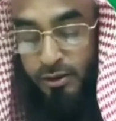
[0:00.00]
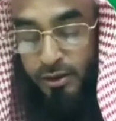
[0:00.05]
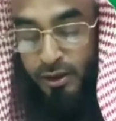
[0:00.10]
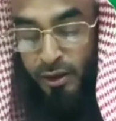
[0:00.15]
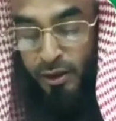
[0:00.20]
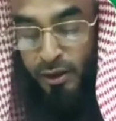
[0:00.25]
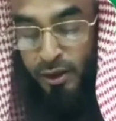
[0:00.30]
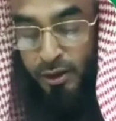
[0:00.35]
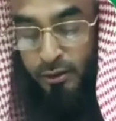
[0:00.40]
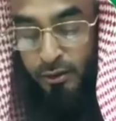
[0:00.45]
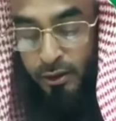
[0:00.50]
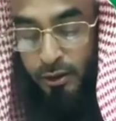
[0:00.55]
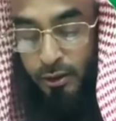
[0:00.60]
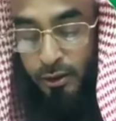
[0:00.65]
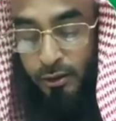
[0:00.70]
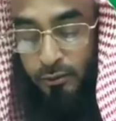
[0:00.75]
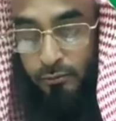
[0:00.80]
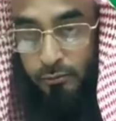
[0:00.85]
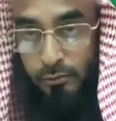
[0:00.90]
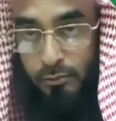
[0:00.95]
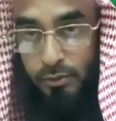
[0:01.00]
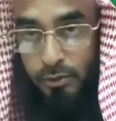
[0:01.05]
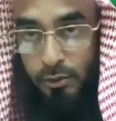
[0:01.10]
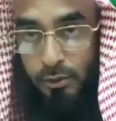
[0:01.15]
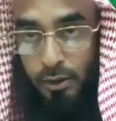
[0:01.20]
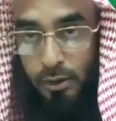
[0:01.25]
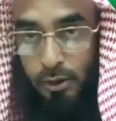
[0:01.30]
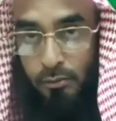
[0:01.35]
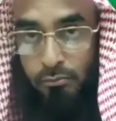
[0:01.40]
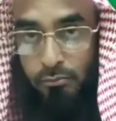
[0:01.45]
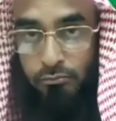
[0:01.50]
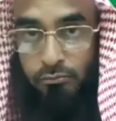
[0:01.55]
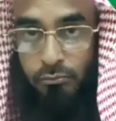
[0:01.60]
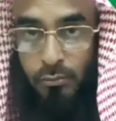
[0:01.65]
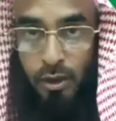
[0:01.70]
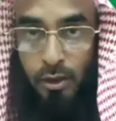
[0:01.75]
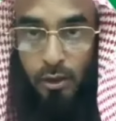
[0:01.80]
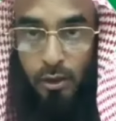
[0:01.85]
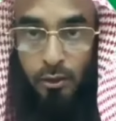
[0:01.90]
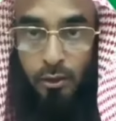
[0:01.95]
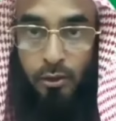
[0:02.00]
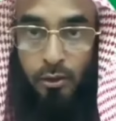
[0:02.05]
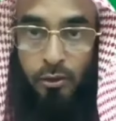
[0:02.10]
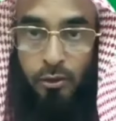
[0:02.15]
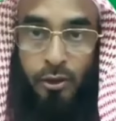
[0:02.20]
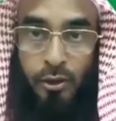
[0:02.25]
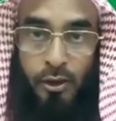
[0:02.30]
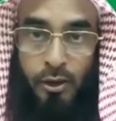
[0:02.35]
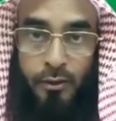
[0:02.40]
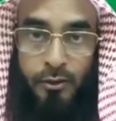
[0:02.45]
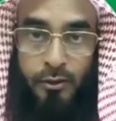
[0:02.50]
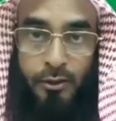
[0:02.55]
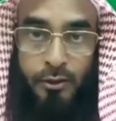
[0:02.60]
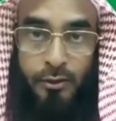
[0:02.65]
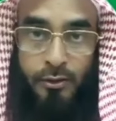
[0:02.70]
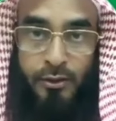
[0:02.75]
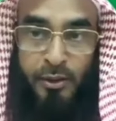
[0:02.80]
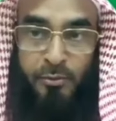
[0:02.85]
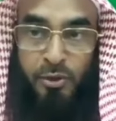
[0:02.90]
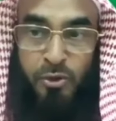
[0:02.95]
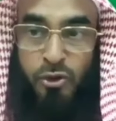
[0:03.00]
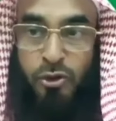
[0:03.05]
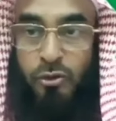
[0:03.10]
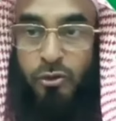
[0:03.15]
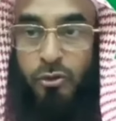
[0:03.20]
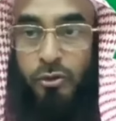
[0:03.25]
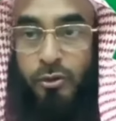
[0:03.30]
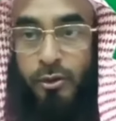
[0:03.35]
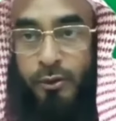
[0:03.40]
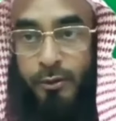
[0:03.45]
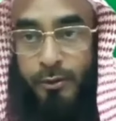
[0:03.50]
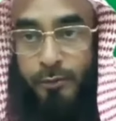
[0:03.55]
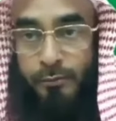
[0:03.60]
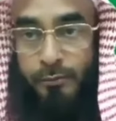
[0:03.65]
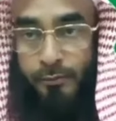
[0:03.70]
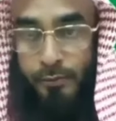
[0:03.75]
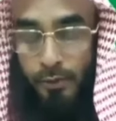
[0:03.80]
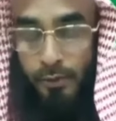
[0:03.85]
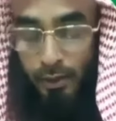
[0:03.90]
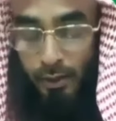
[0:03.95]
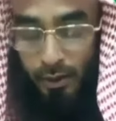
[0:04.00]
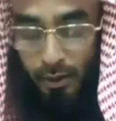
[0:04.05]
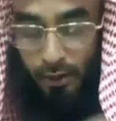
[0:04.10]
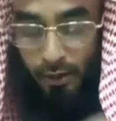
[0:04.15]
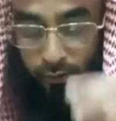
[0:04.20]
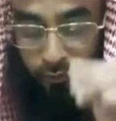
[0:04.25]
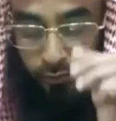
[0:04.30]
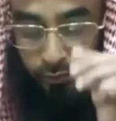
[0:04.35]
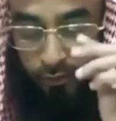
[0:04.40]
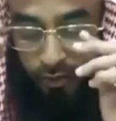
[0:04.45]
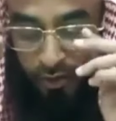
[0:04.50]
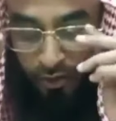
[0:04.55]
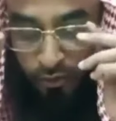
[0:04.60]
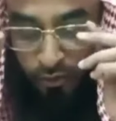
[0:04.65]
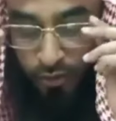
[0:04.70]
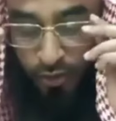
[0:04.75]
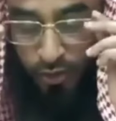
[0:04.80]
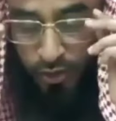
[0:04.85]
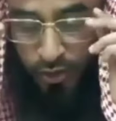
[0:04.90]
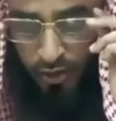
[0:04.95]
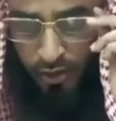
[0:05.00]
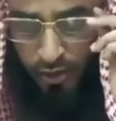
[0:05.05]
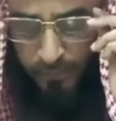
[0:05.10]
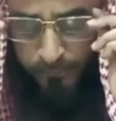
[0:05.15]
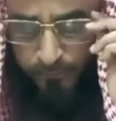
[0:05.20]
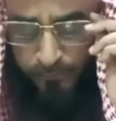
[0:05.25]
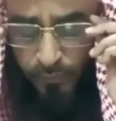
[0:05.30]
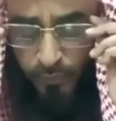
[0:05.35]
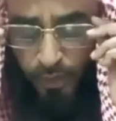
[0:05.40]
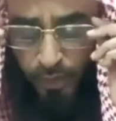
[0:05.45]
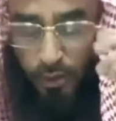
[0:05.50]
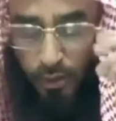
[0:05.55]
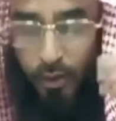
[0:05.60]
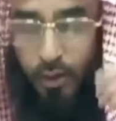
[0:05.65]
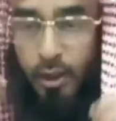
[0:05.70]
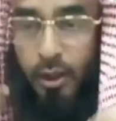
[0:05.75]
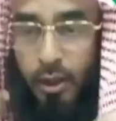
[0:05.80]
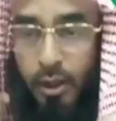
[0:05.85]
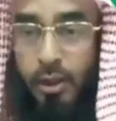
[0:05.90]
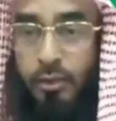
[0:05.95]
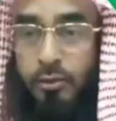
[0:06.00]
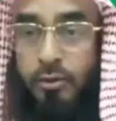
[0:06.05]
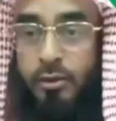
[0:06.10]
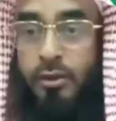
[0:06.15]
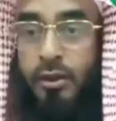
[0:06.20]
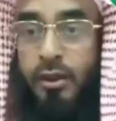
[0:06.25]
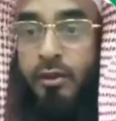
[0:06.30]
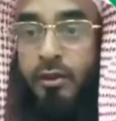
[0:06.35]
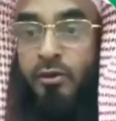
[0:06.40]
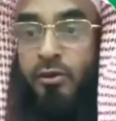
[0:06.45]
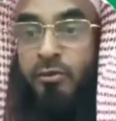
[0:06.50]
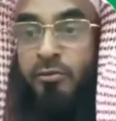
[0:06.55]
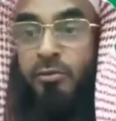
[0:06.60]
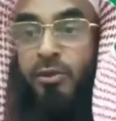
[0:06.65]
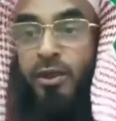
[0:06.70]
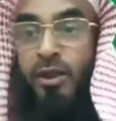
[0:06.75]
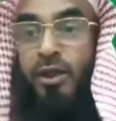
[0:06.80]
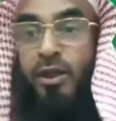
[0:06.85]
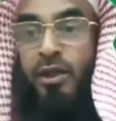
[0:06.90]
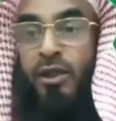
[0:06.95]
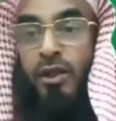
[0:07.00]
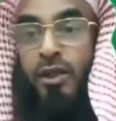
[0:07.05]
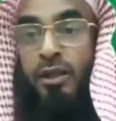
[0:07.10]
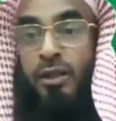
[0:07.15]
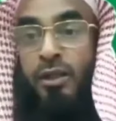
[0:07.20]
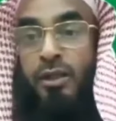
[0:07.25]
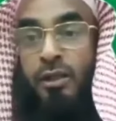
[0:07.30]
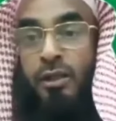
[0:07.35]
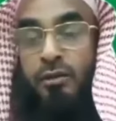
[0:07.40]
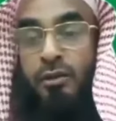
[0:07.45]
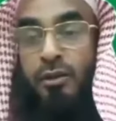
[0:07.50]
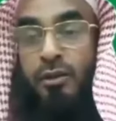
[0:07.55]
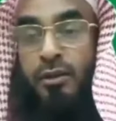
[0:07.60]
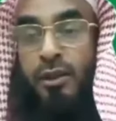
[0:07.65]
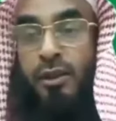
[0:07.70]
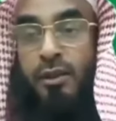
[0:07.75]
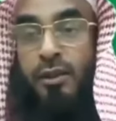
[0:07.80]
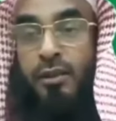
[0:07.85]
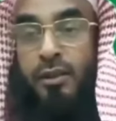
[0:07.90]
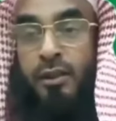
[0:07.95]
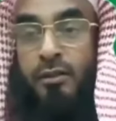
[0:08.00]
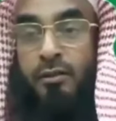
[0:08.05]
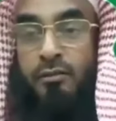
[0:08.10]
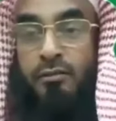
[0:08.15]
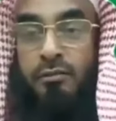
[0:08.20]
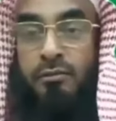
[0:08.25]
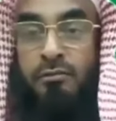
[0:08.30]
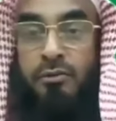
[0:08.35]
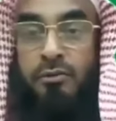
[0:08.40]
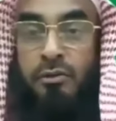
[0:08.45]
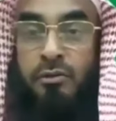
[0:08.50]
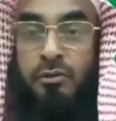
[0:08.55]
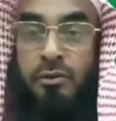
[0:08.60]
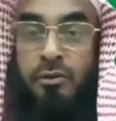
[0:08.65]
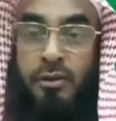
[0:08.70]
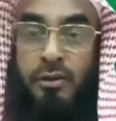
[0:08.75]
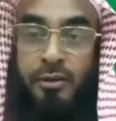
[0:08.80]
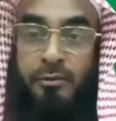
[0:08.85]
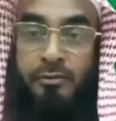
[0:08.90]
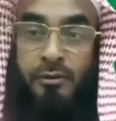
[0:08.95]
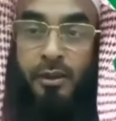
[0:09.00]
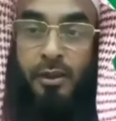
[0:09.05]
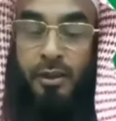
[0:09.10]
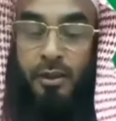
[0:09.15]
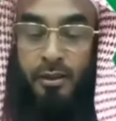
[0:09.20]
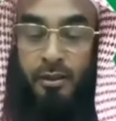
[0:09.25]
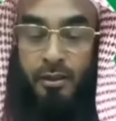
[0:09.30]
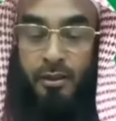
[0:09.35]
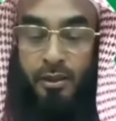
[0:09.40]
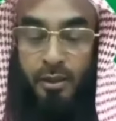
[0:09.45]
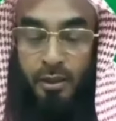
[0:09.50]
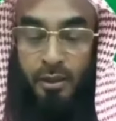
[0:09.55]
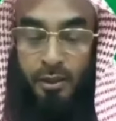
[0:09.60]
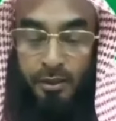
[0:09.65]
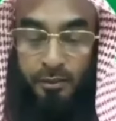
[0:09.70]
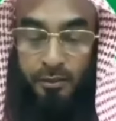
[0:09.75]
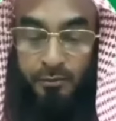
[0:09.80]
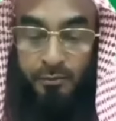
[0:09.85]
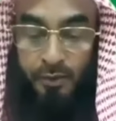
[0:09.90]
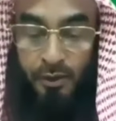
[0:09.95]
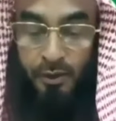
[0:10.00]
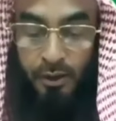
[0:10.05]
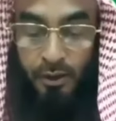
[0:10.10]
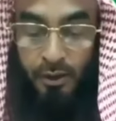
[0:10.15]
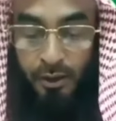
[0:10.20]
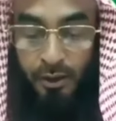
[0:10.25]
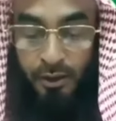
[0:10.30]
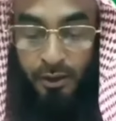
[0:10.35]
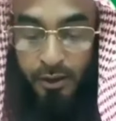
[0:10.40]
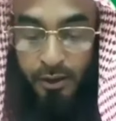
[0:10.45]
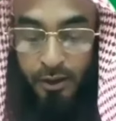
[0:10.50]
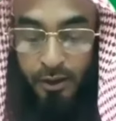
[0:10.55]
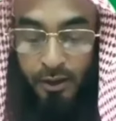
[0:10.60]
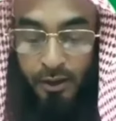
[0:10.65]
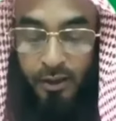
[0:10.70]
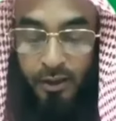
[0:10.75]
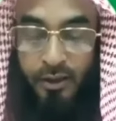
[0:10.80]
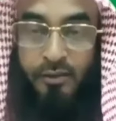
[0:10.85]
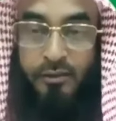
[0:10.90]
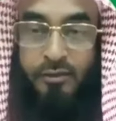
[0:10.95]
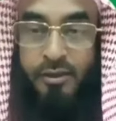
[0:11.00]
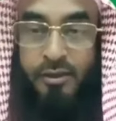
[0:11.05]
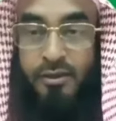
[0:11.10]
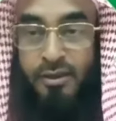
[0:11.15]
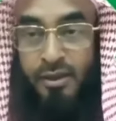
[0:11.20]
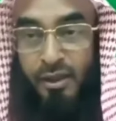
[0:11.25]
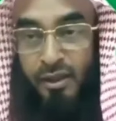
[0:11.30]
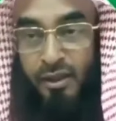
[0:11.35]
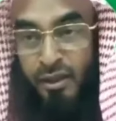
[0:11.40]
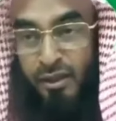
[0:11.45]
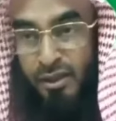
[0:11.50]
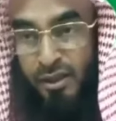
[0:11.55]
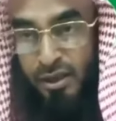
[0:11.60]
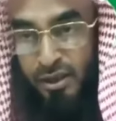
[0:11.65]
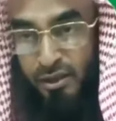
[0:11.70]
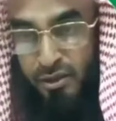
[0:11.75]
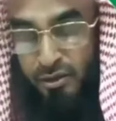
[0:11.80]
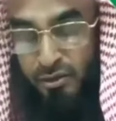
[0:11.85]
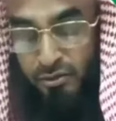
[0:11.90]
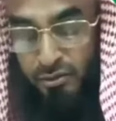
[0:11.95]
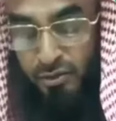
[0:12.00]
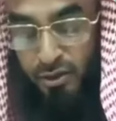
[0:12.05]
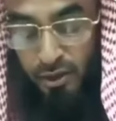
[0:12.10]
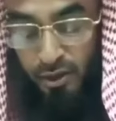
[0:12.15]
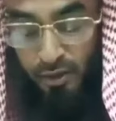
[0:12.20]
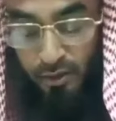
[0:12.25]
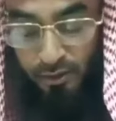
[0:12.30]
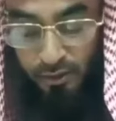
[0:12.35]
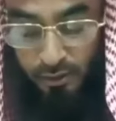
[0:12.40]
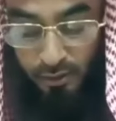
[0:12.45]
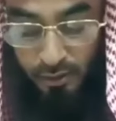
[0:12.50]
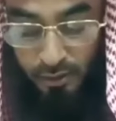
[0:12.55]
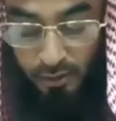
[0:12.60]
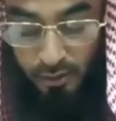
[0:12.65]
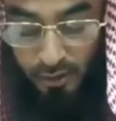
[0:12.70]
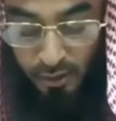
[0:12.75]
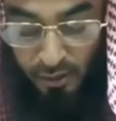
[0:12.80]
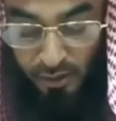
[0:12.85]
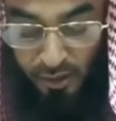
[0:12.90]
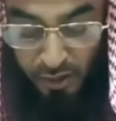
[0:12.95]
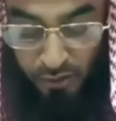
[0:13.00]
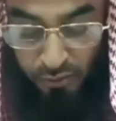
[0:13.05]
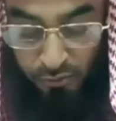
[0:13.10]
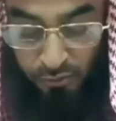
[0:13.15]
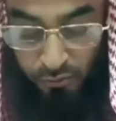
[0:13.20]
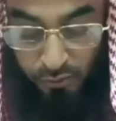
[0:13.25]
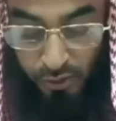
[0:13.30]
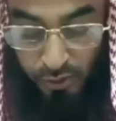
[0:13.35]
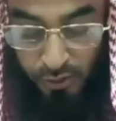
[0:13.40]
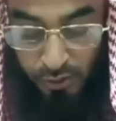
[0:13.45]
চায় না তারা হটকারিতা যে আমি ছোট হয়ে যাব এতদিন করে এলাম আর যদি এখন মেনে নিয়ে এদের কথা তাহলে তো ছোট হয়ে যাবো হ্যাঁ হেরে যাও এই হারতে চায় না সেজন্য আল্লাহ তাদের হেদায়ত দান করুক